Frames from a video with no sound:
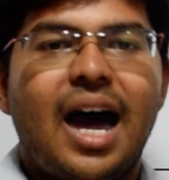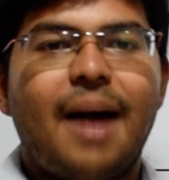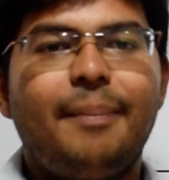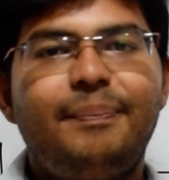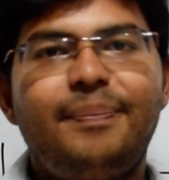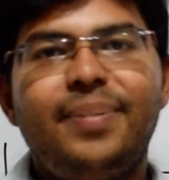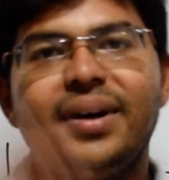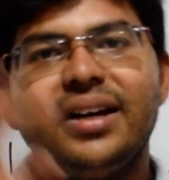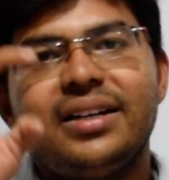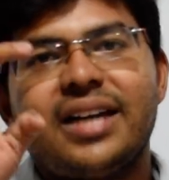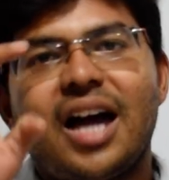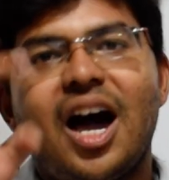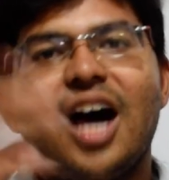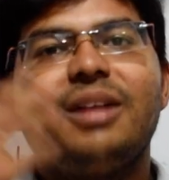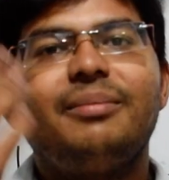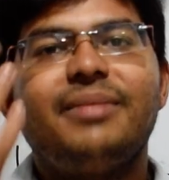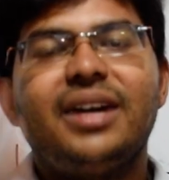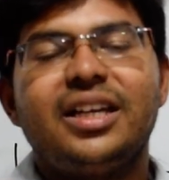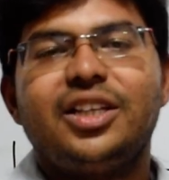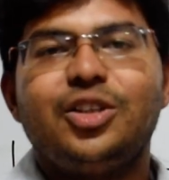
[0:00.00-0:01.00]
அப்போ
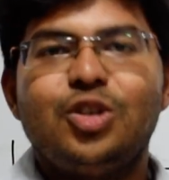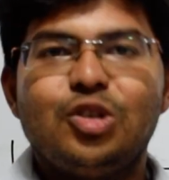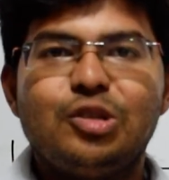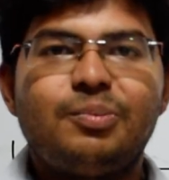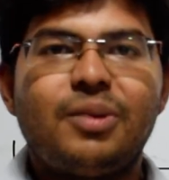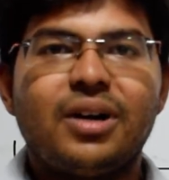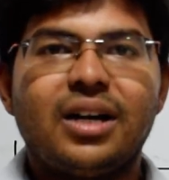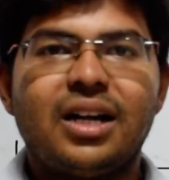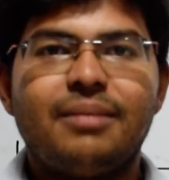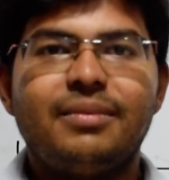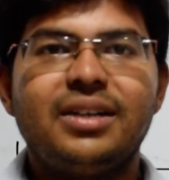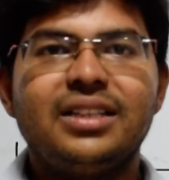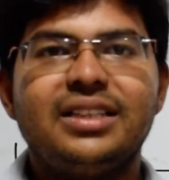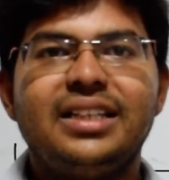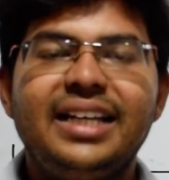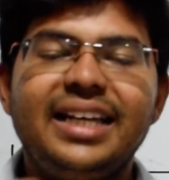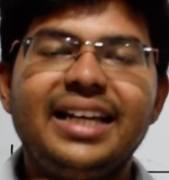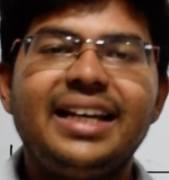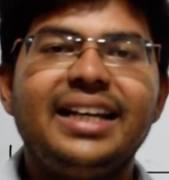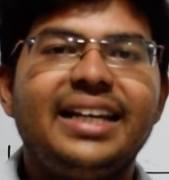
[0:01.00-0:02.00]
யாருமே அதை யூஸ் பண்ணாமல்
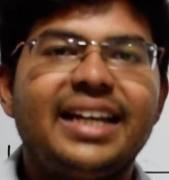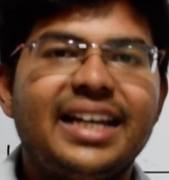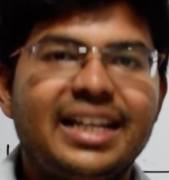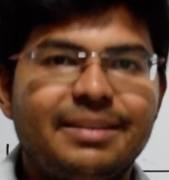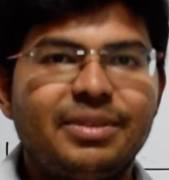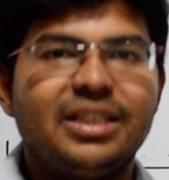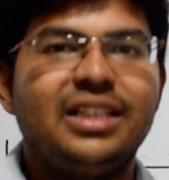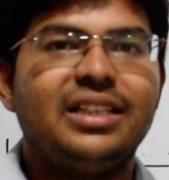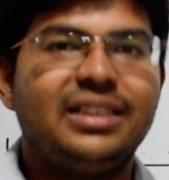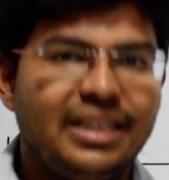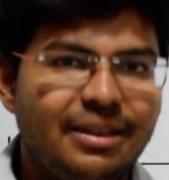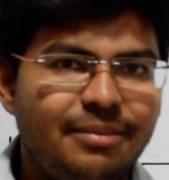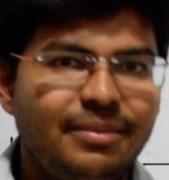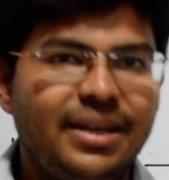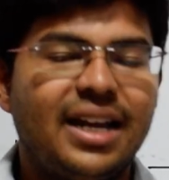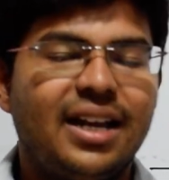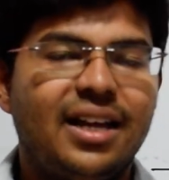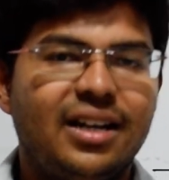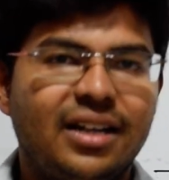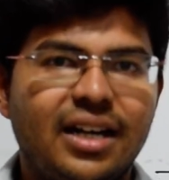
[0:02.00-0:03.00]
திடீர்னு ஏன் இப்போ
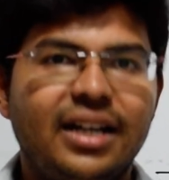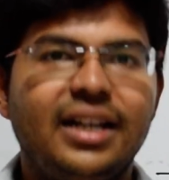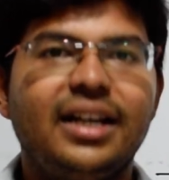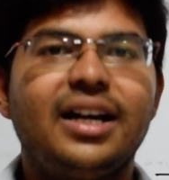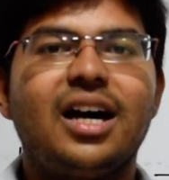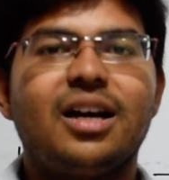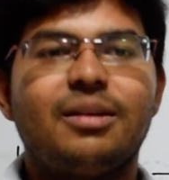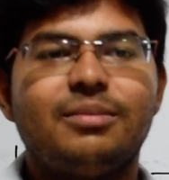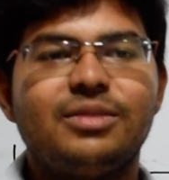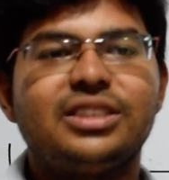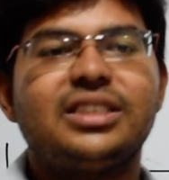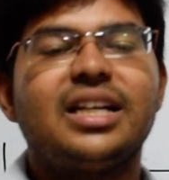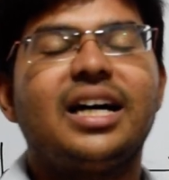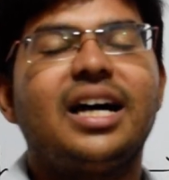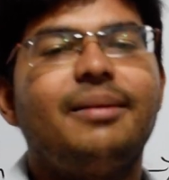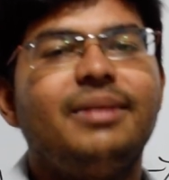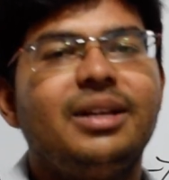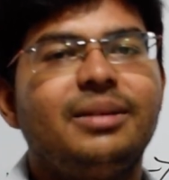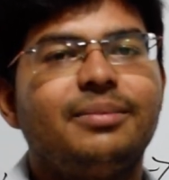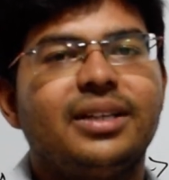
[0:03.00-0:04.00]
திரும்பி எல்லோரும் கண்டுக்க
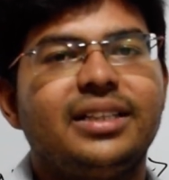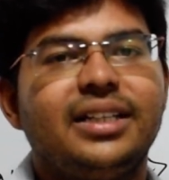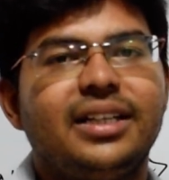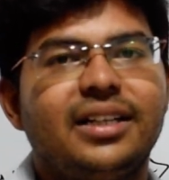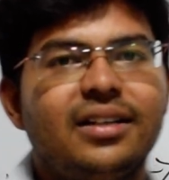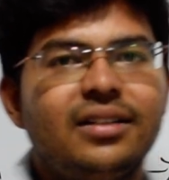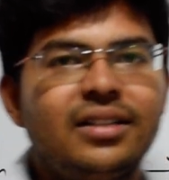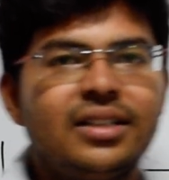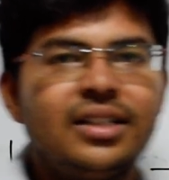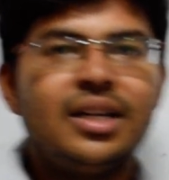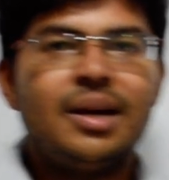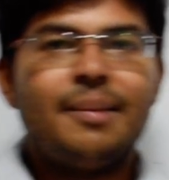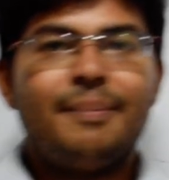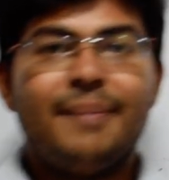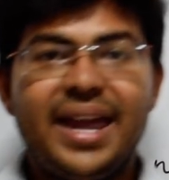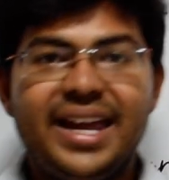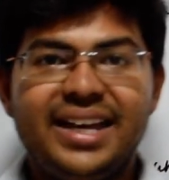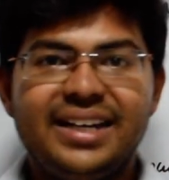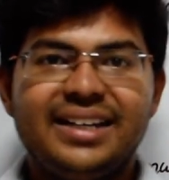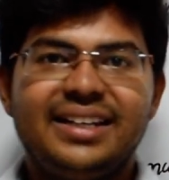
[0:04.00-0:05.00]
ஆரம்பிச்சிட்டாங்க அப்படின்னு பார்த்தீங்கன்னா மெயின்